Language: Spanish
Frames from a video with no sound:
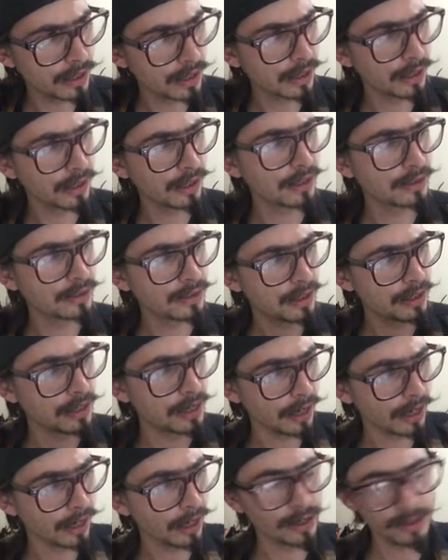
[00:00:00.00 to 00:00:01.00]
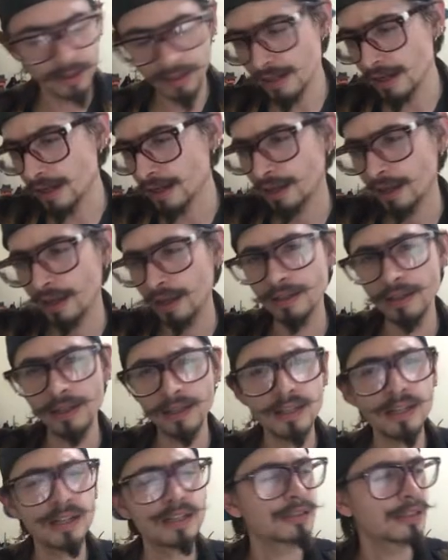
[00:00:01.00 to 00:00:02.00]
aquella y aquella y aquella
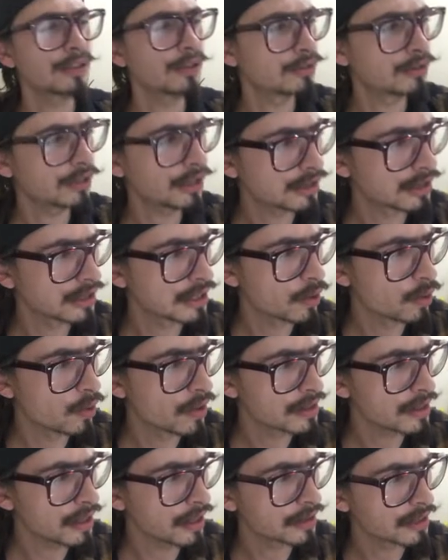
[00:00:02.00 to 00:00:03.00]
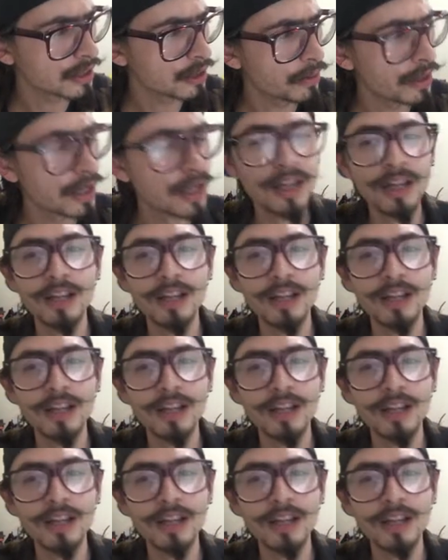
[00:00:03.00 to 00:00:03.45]
y esa otra 50 que tengo.